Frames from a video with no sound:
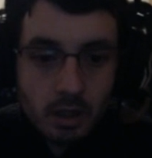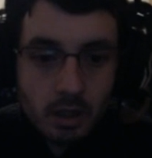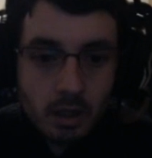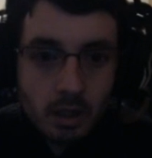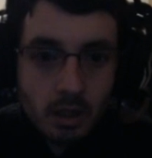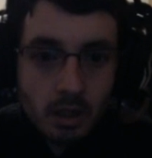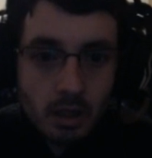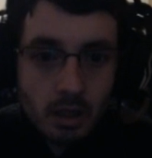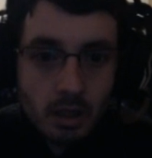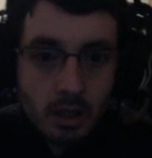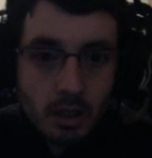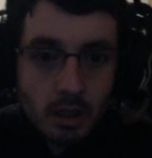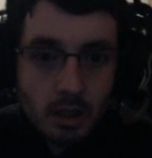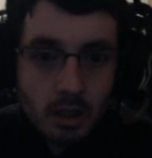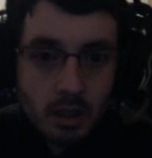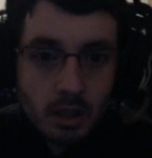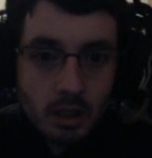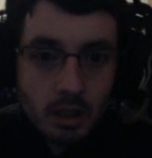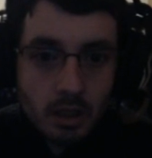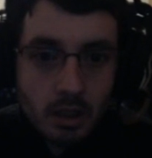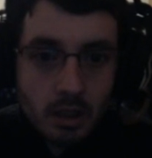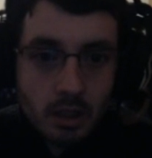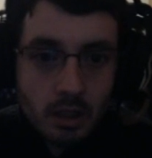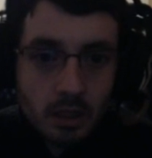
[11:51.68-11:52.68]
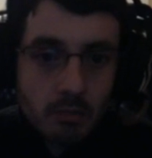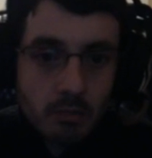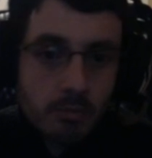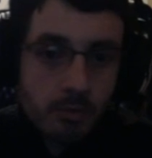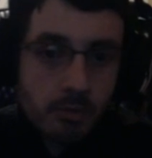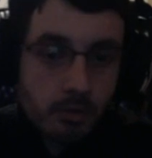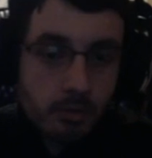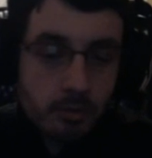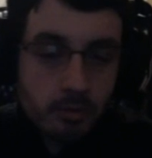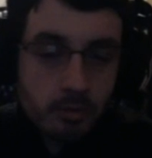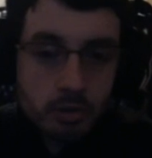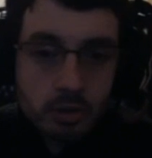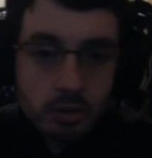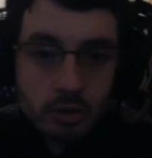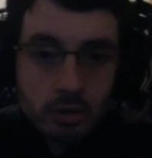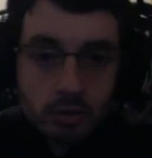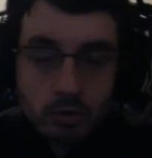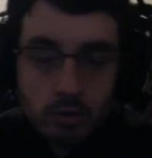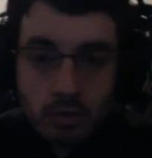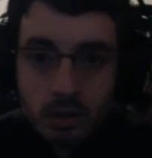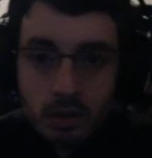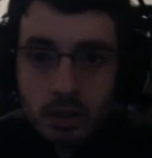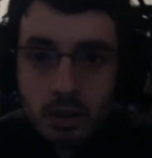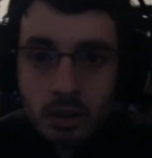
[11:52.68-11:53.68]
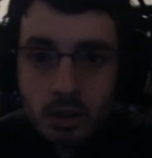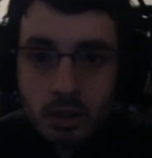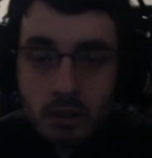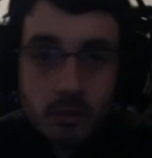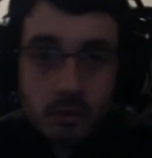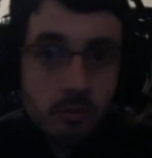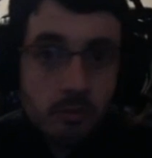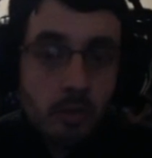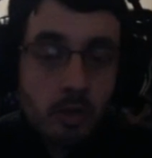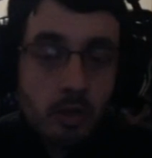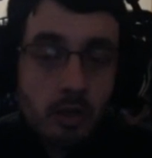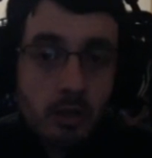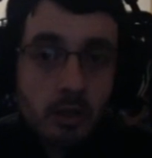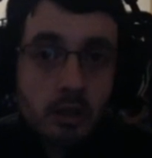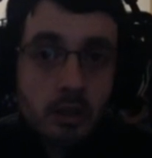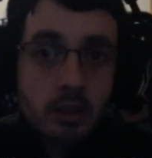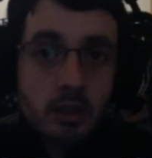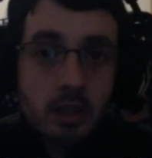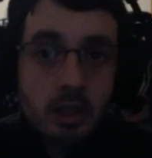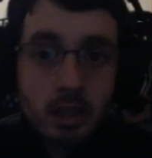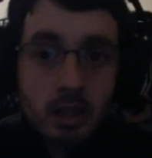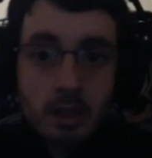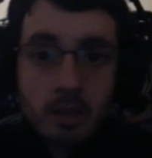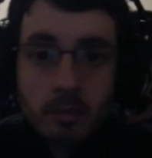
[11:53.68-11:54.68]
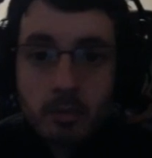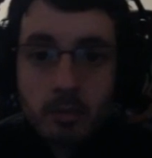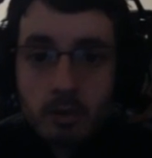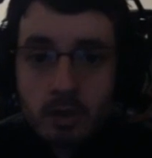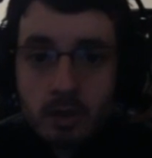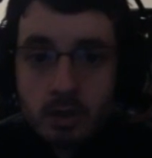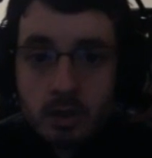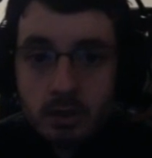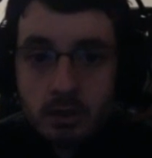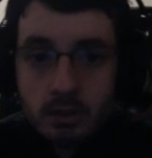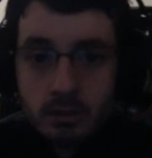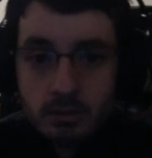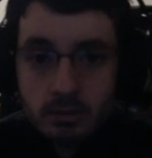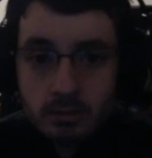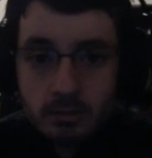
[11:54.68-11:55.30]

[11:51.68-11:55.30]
Así que podemos destruírsela como cartas de equipo, así.